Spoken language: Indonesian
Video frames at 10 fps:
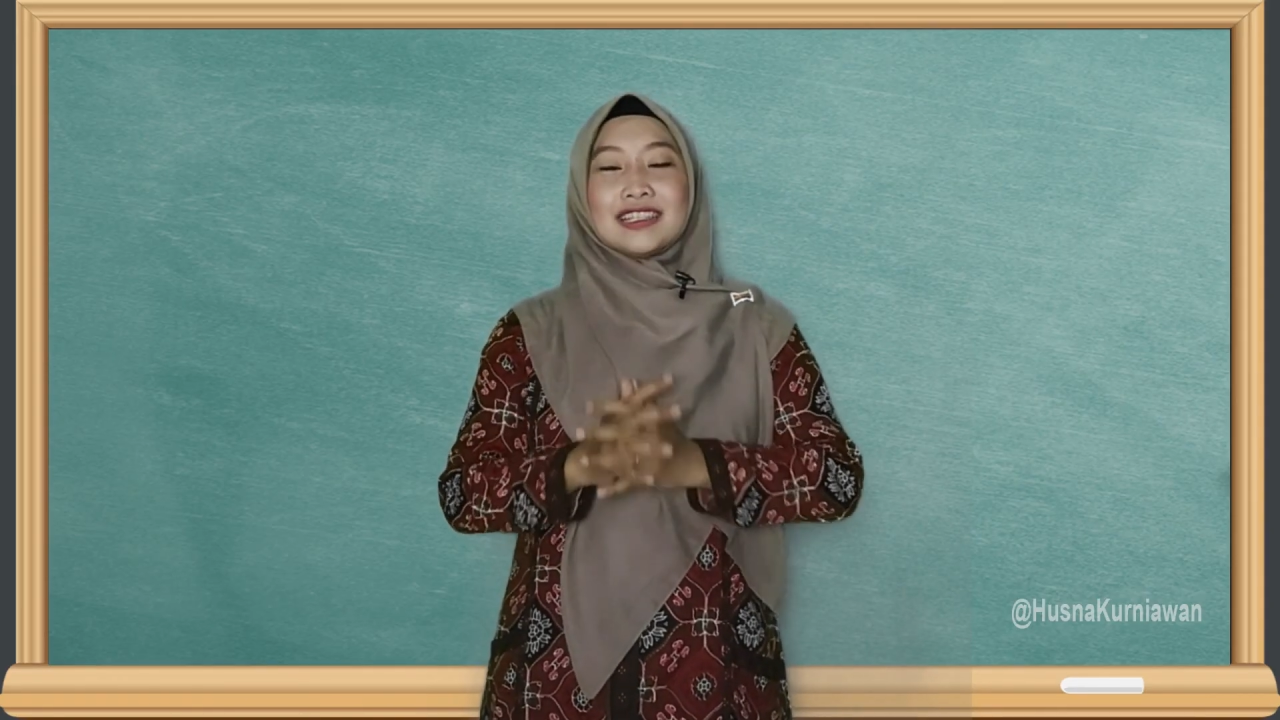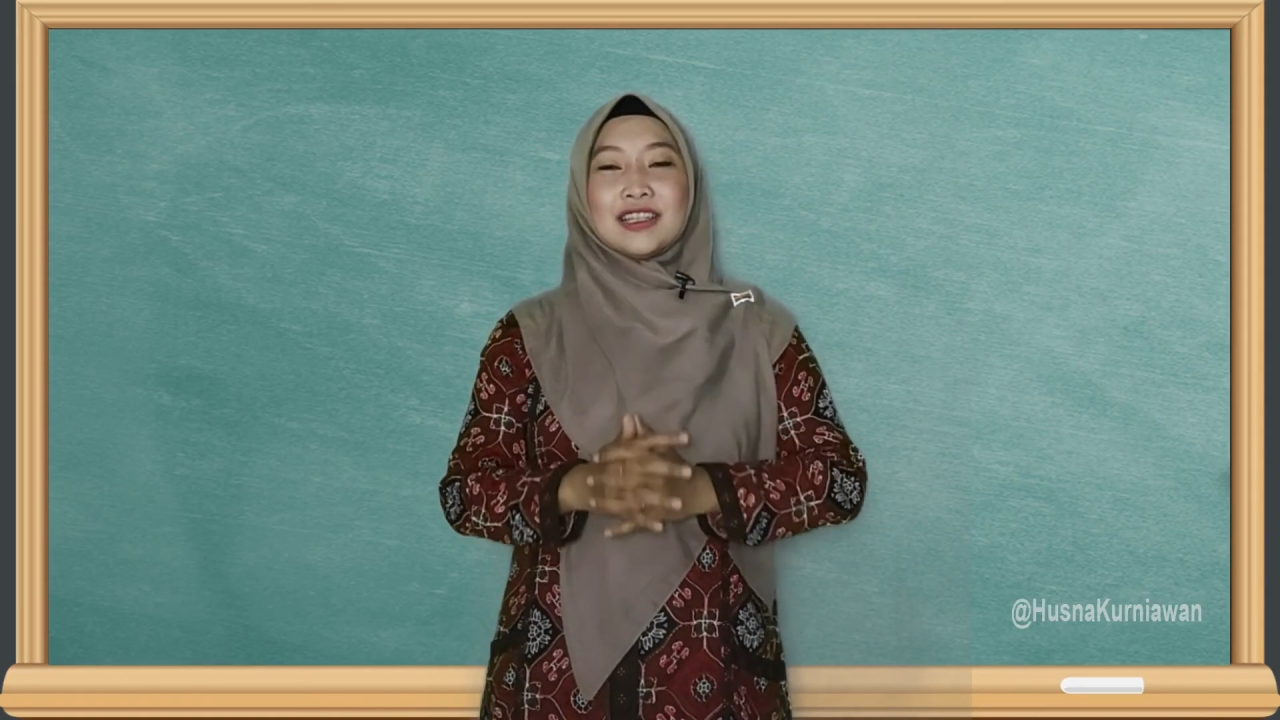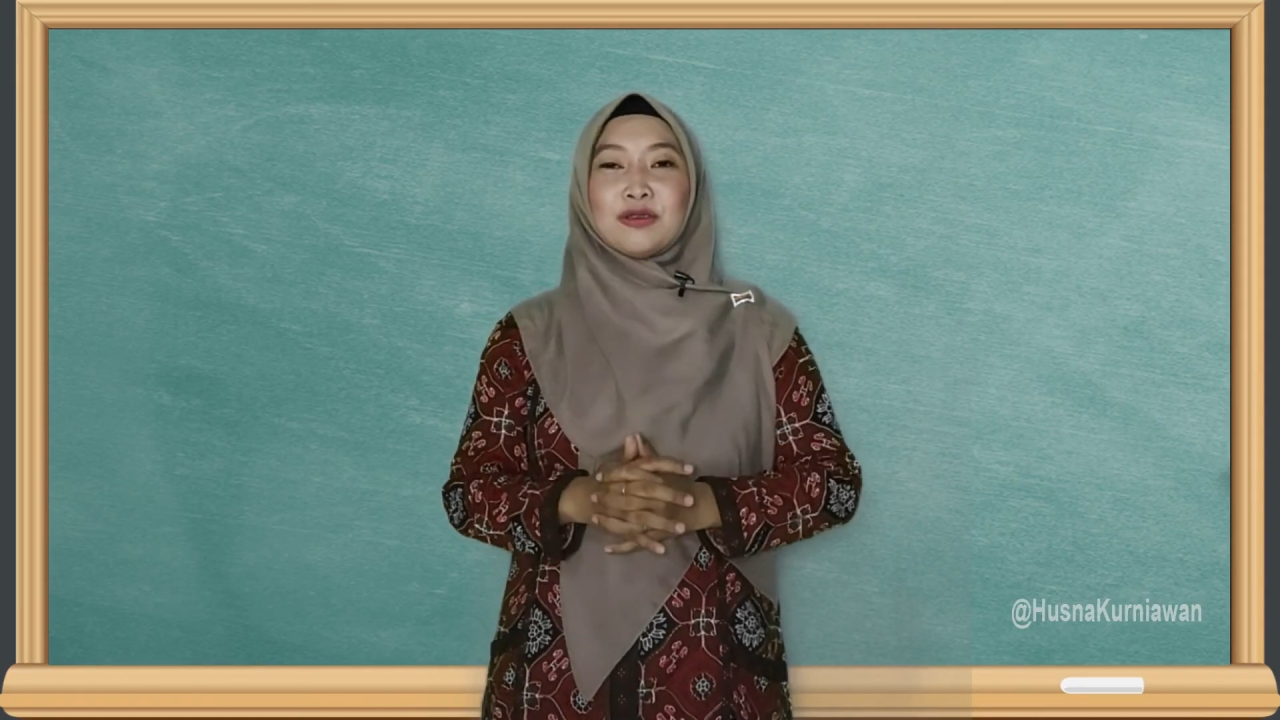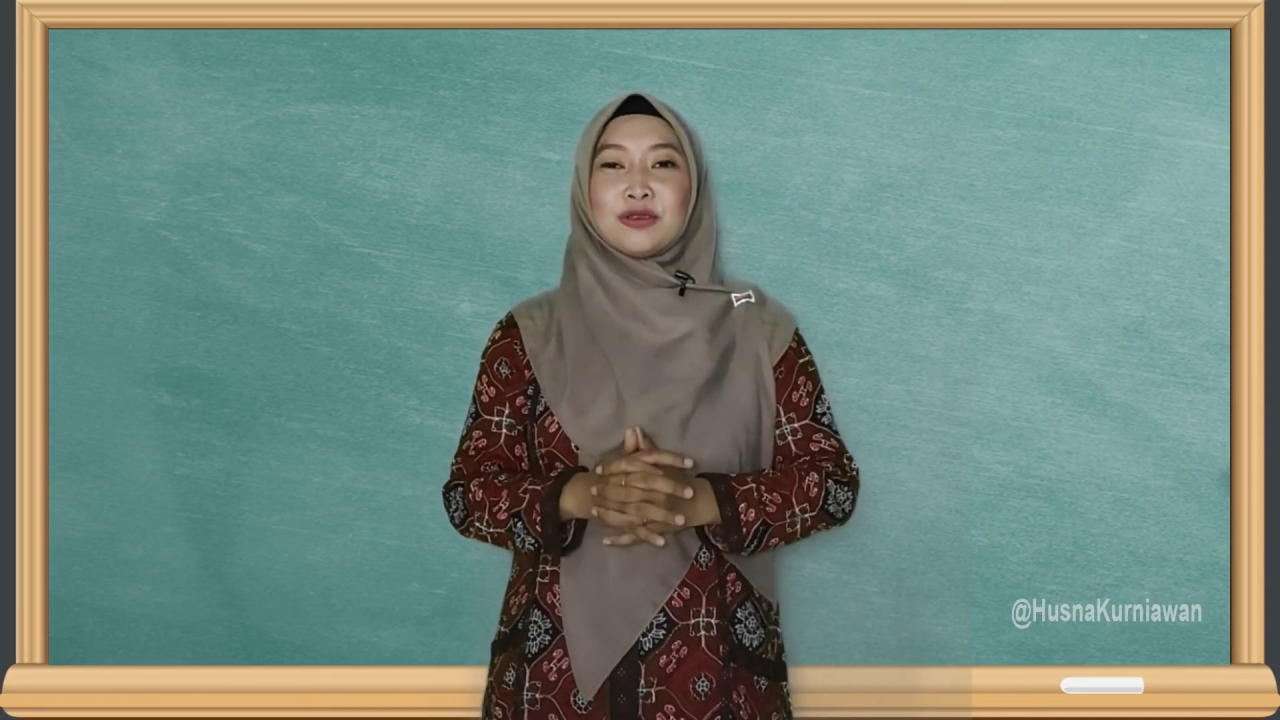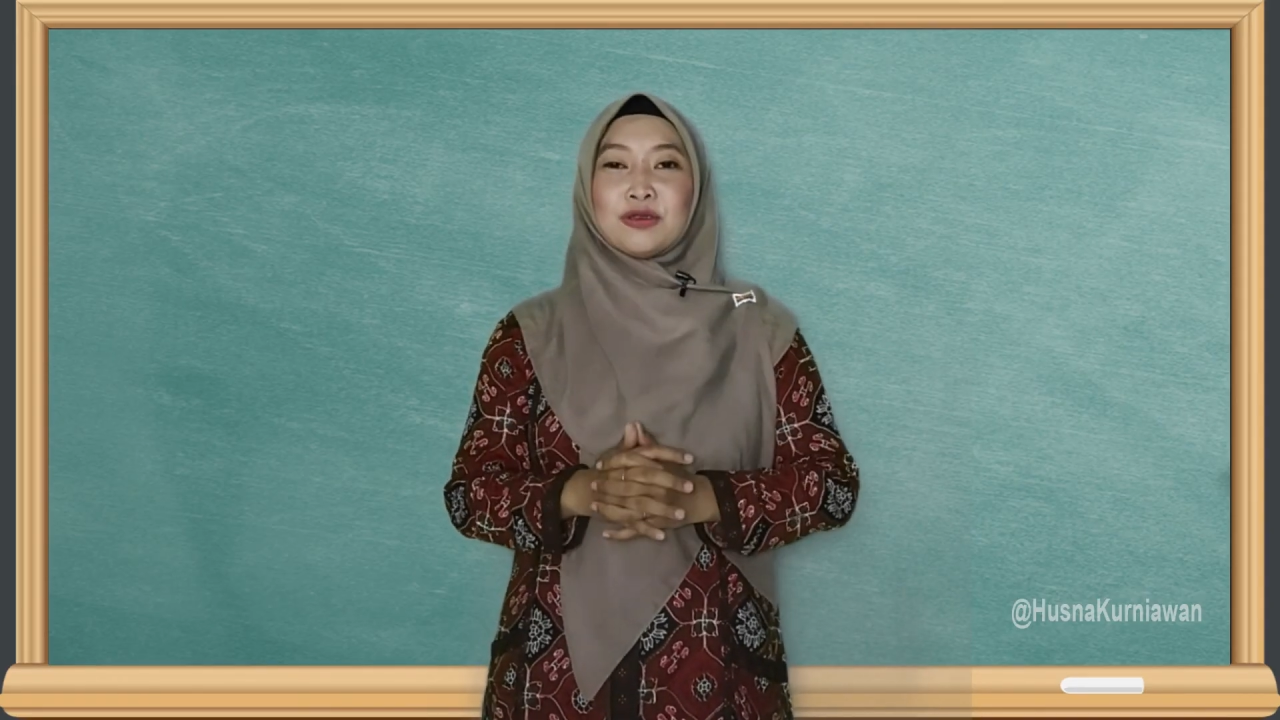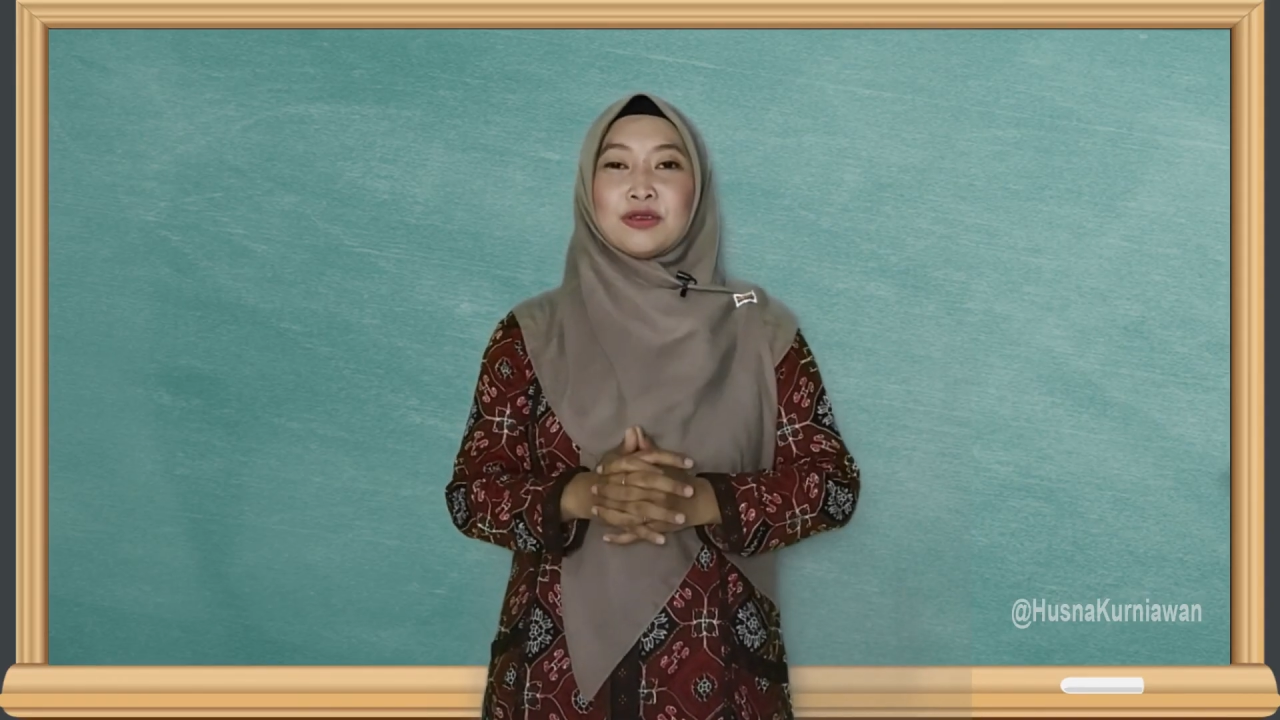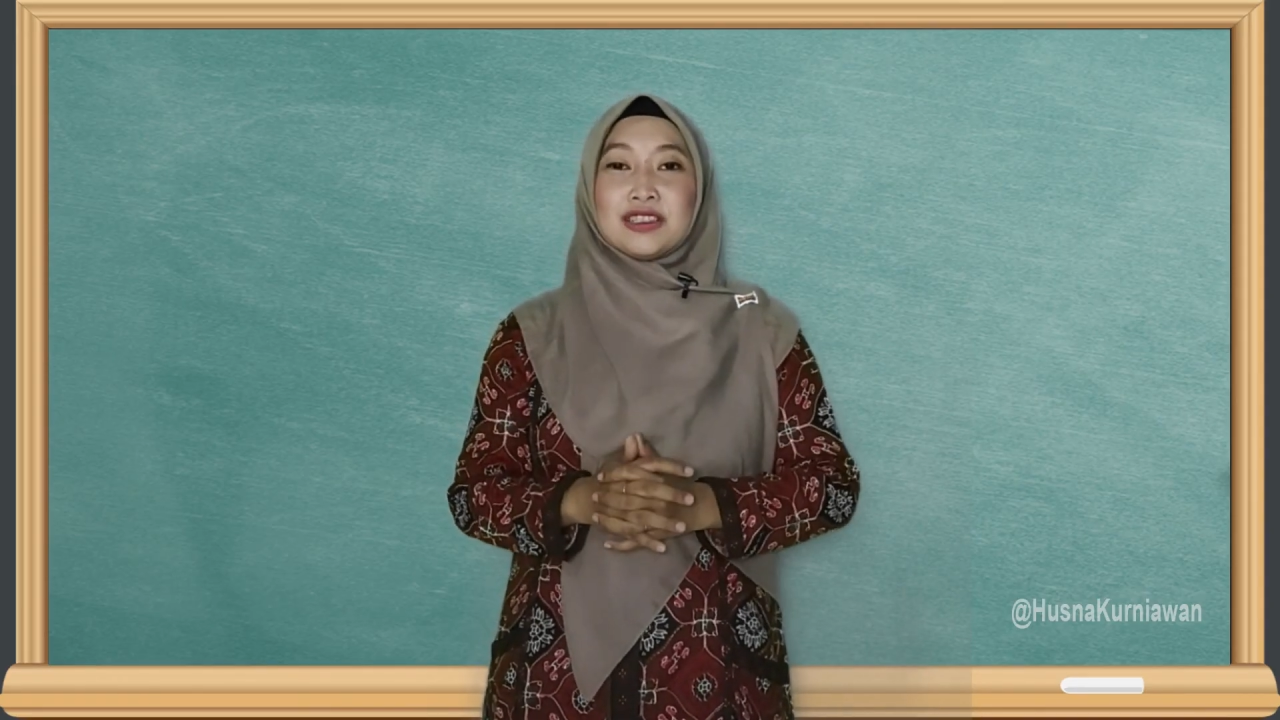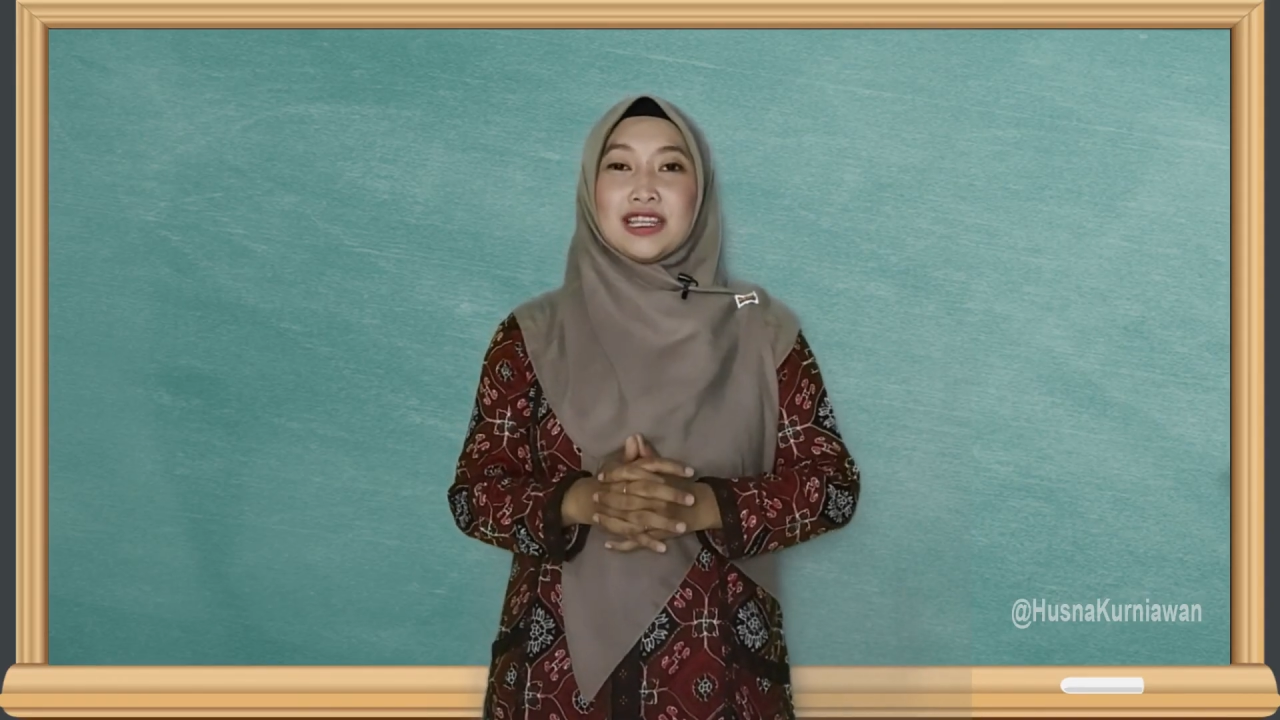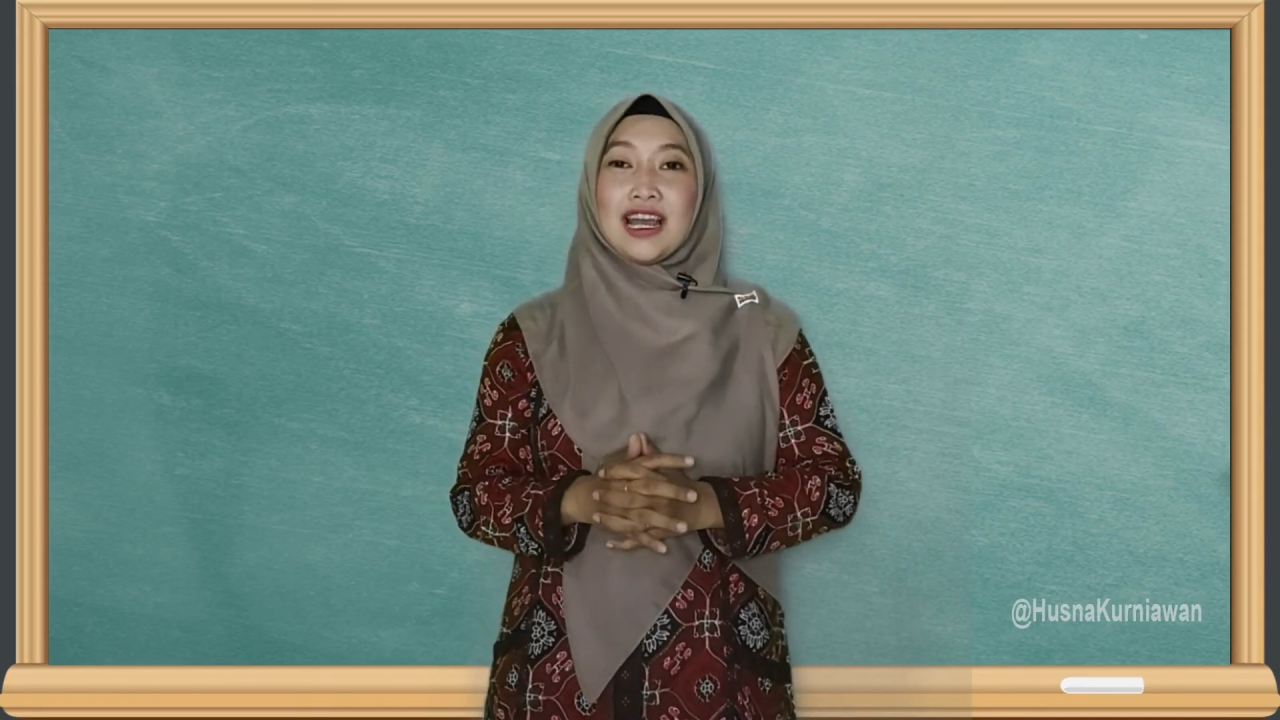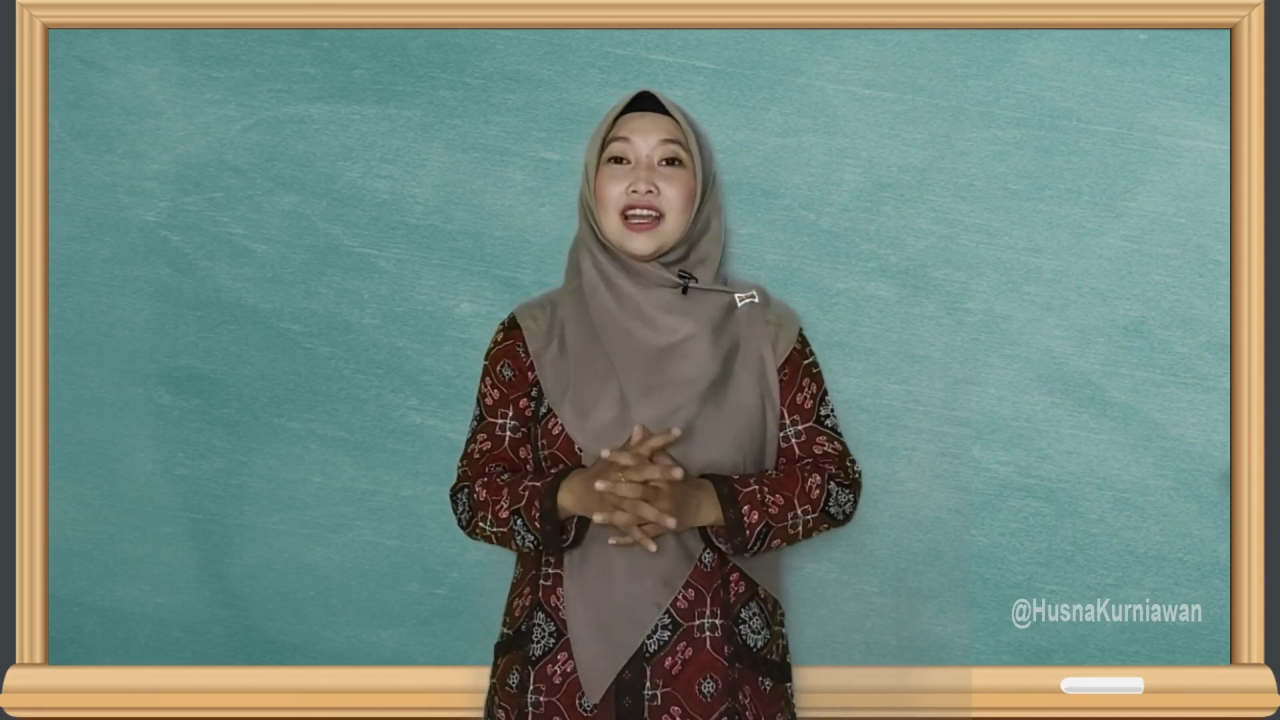
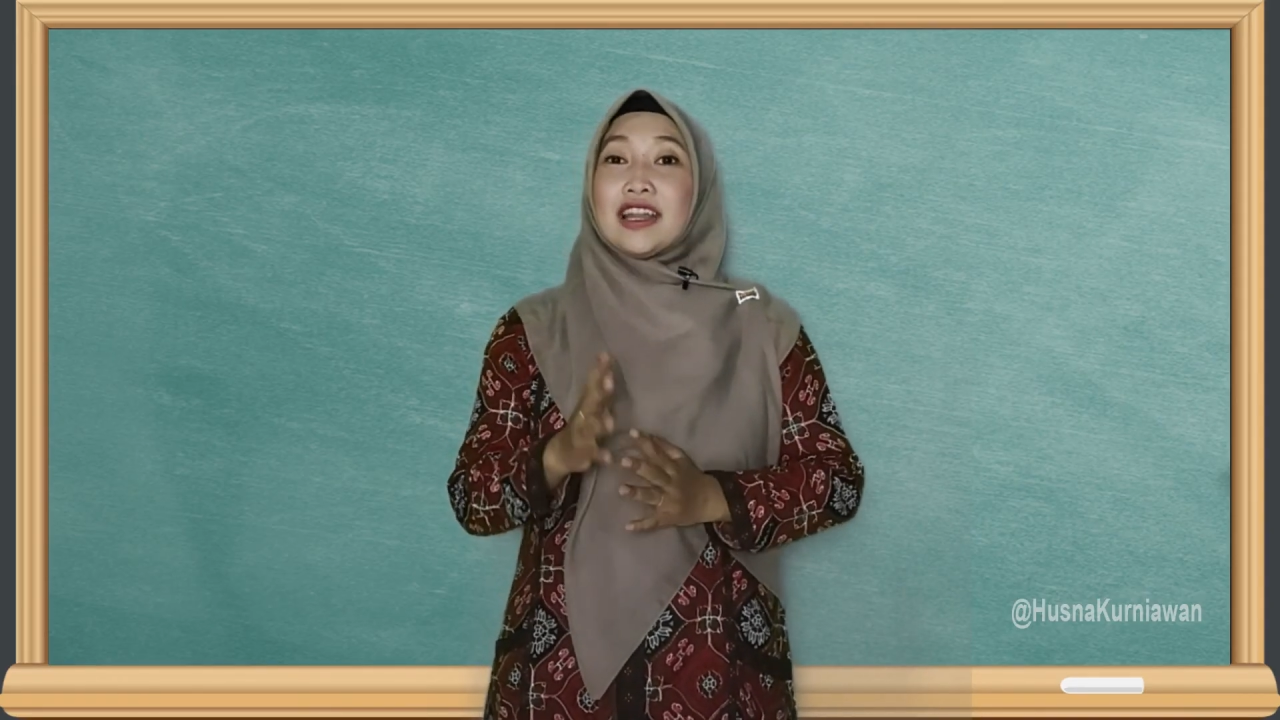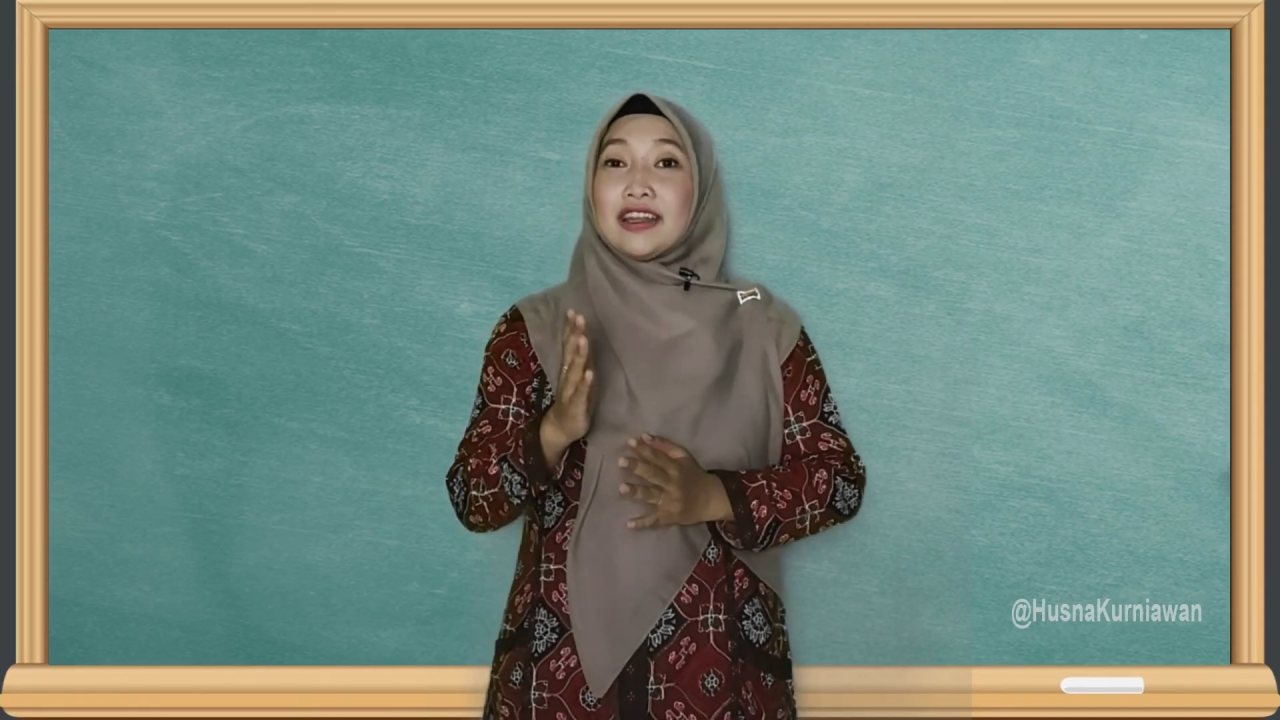setulus-tulusnya.